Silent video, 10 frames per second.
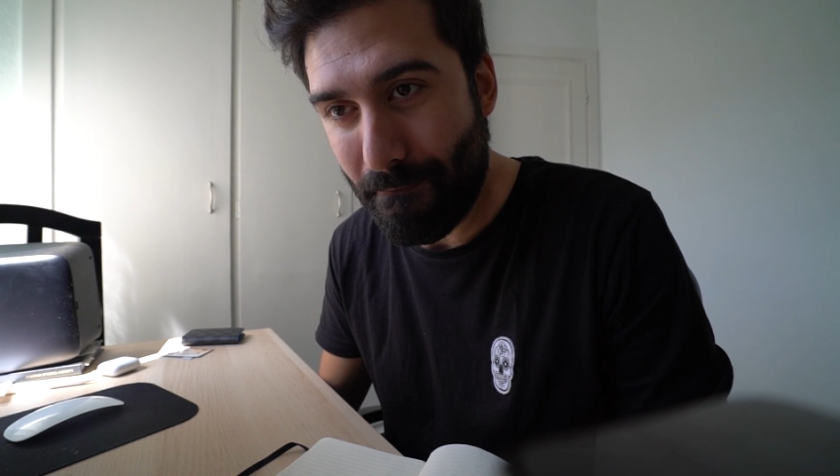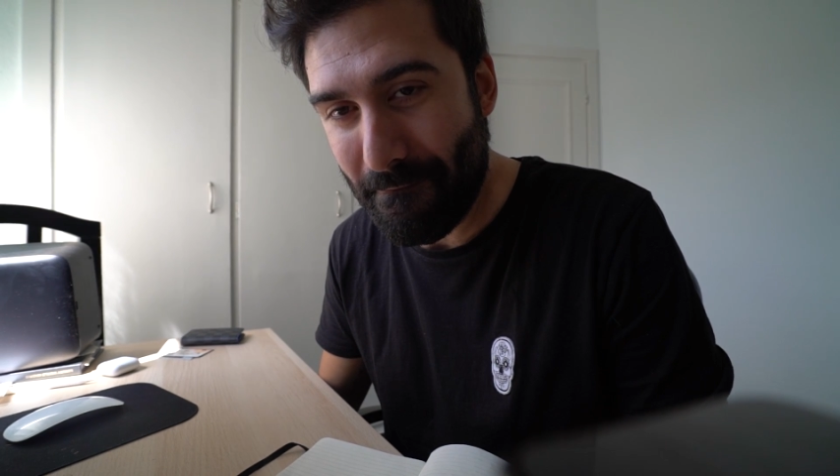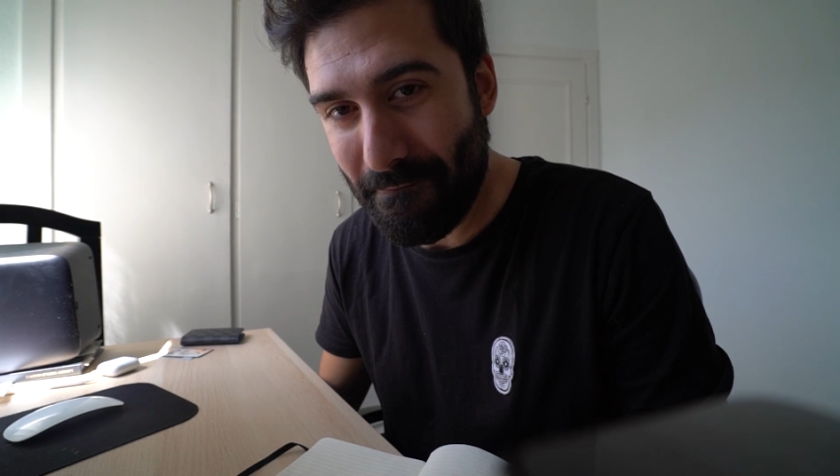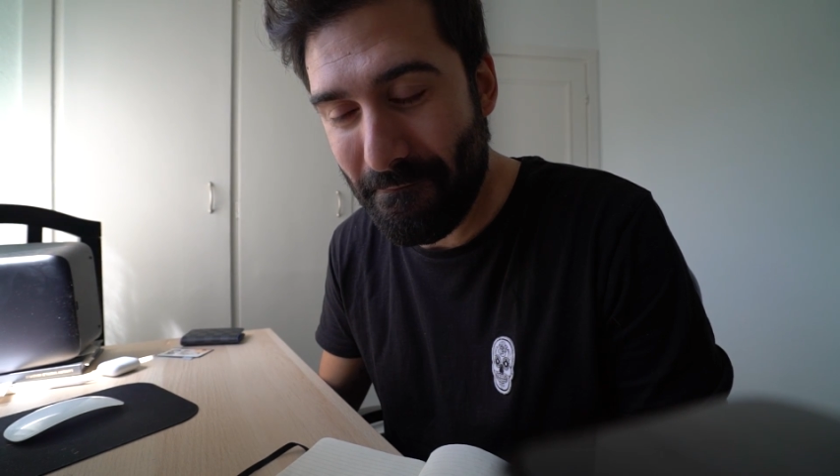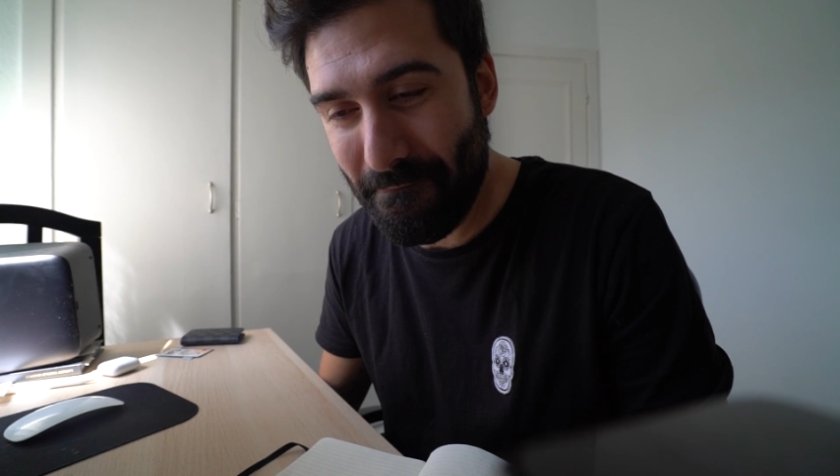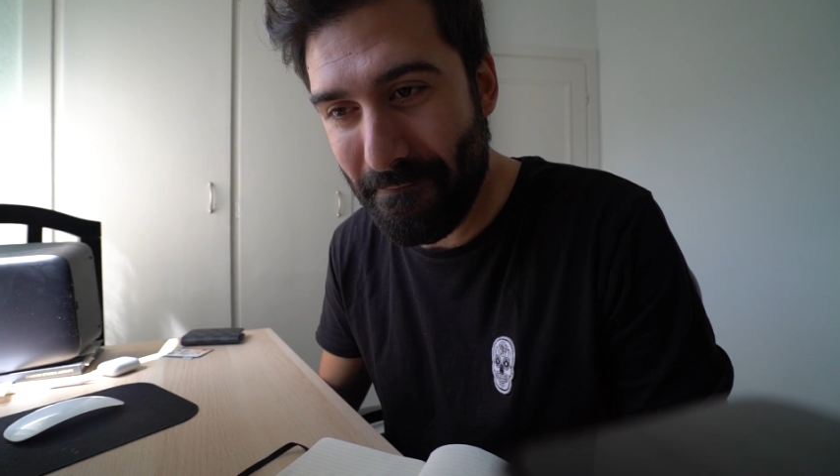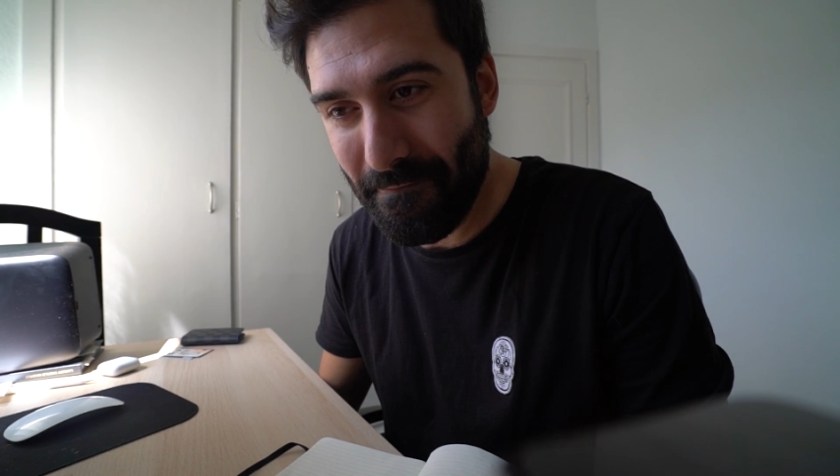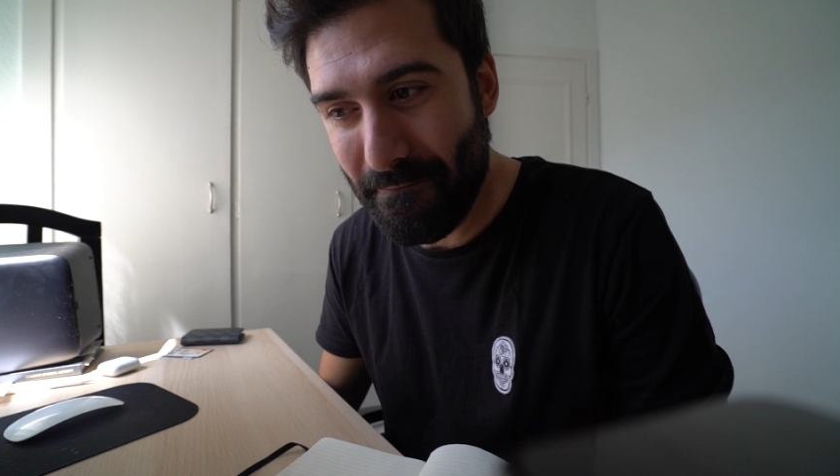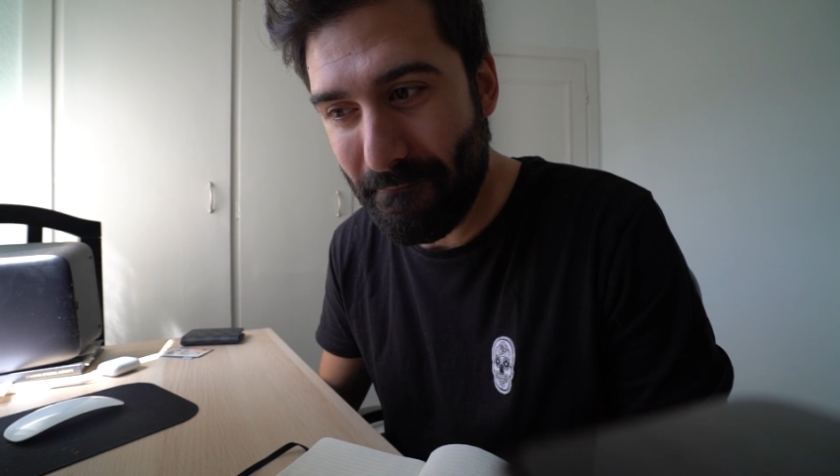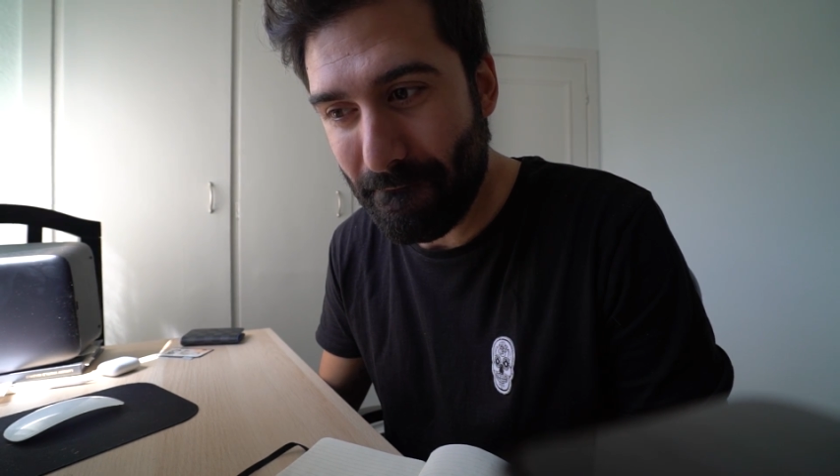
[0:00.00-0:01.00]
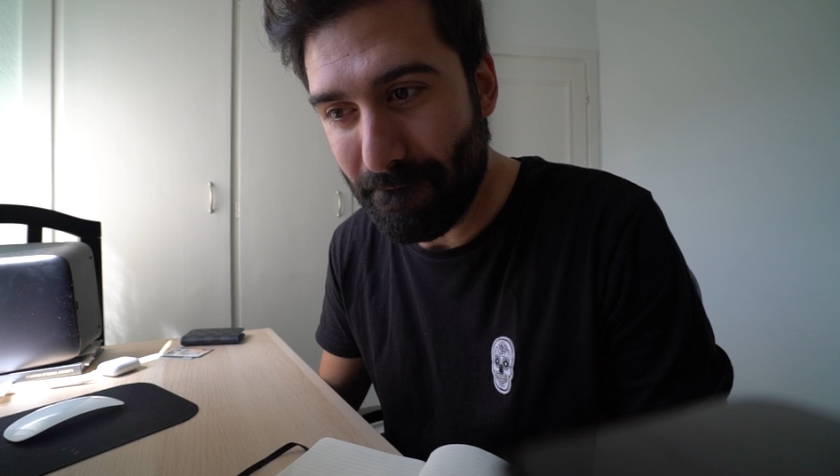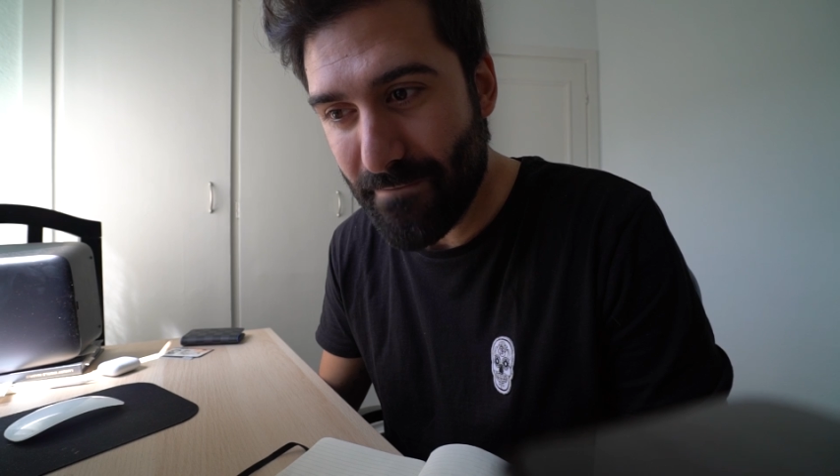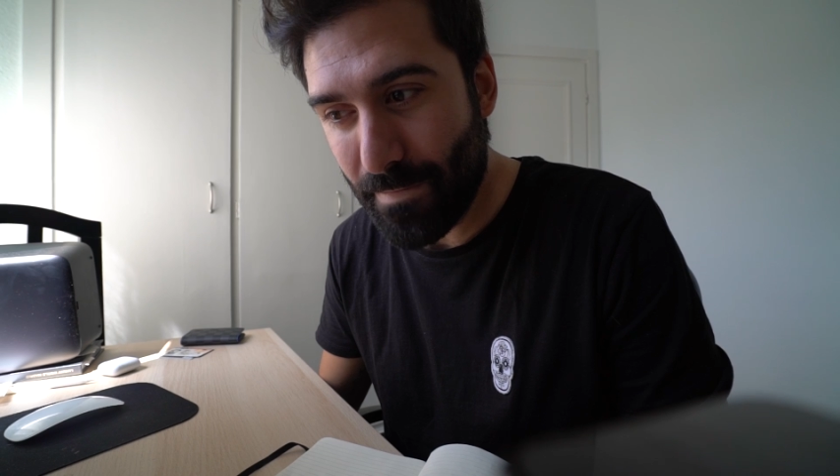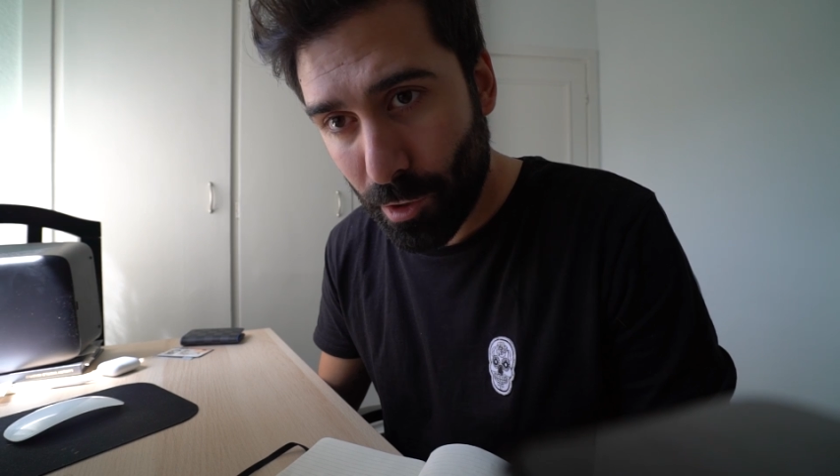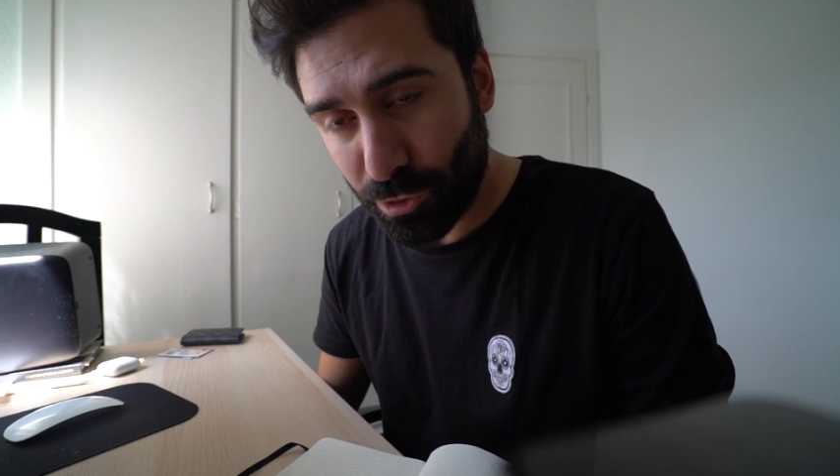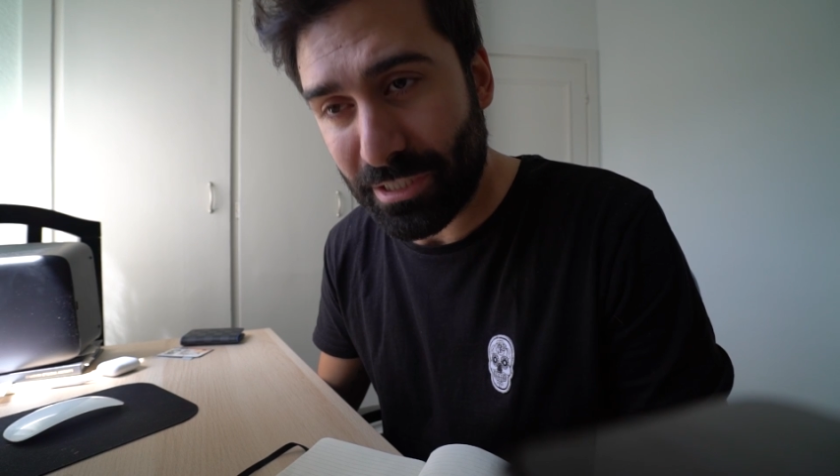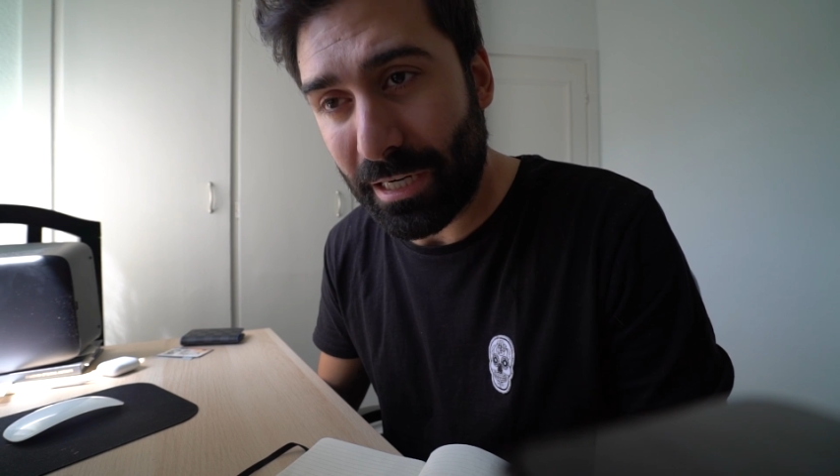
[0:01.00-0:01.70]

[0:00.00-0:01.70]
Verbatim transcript: usted. Usted